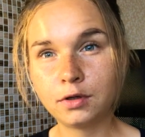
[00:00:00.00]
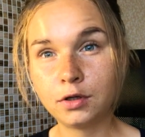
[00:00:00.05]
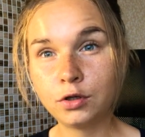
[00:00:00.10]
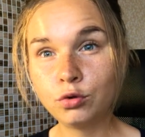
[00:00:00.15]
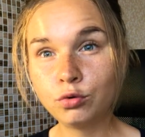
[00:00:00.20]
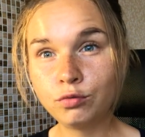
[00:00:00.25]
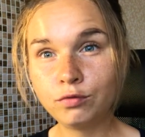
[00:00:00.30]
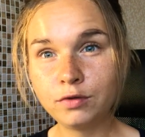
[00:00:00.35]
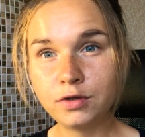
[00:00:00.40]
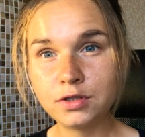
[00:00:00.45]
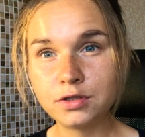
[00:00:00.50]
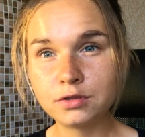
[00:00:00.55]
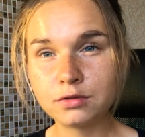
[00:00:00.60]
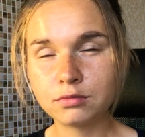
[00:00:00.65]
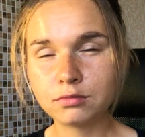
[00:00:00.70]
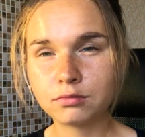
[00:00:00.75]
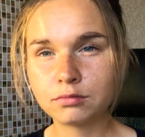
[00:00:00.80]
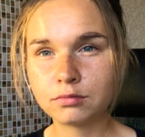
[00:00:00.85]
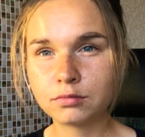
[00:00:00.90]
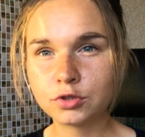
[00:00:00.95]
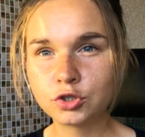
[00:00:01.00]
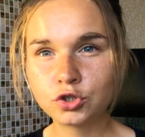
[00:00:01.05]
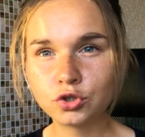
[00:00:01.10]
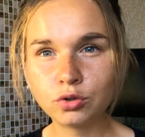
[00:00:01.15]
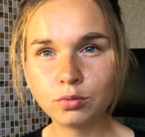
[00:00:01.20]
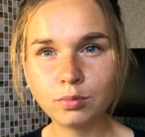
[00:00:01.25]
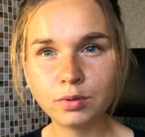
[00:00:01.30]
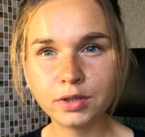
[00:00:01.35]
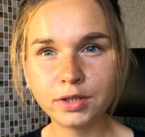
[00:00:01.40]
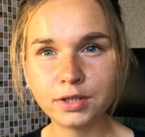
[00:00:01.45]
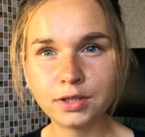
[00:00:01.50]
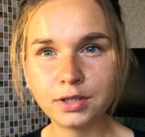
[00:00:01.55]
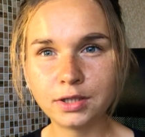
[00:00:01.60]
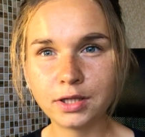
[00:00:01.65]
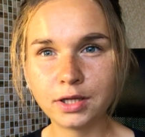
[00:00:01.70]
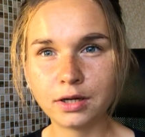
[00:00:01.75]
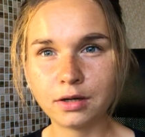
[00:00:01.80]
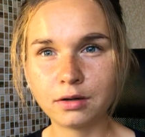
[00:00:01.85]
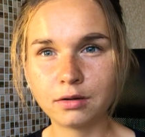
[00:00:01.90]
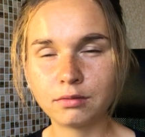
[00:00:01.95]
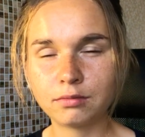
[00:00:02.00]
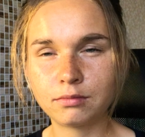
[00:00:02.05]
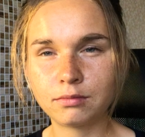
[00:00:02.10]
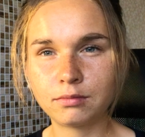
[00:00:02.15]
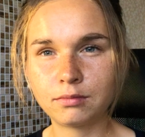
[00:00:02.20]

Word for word: и увидь, что было не так.